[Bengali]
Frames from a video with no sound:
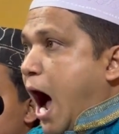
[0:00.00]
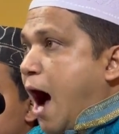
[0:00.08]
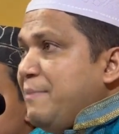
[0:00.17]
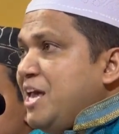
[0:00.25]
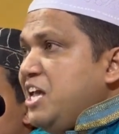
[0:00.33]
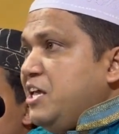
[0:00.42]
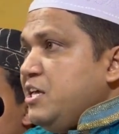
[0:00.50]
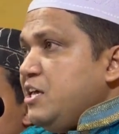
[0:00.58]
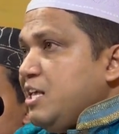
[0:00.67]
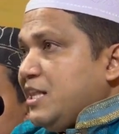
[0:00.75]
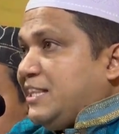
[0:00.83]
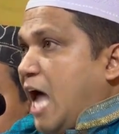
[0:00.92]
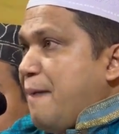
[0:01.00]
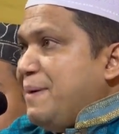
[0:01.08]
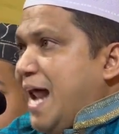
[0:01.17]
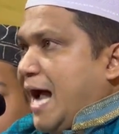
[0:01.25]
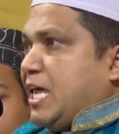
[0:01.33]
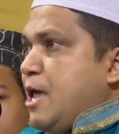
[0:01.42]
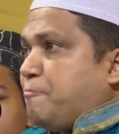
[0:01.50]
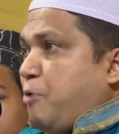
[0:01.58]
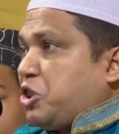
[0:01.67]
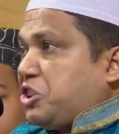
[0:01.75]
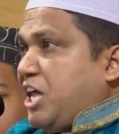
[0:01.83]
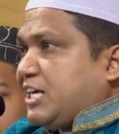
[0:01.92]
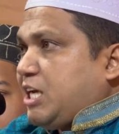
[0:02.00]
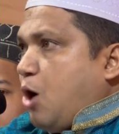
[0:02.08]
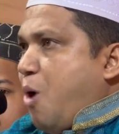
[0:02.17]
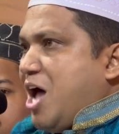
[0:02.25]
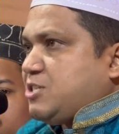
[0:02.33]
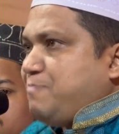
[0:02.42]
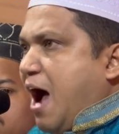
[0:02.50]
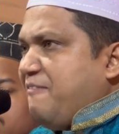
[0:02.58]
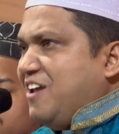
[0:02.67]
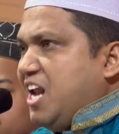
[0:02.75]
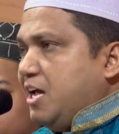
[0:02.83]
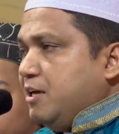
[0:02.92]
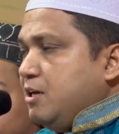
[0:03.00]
আমি দাবি রাখি প্রত্যেকটা ওয়াজ মাহফিলে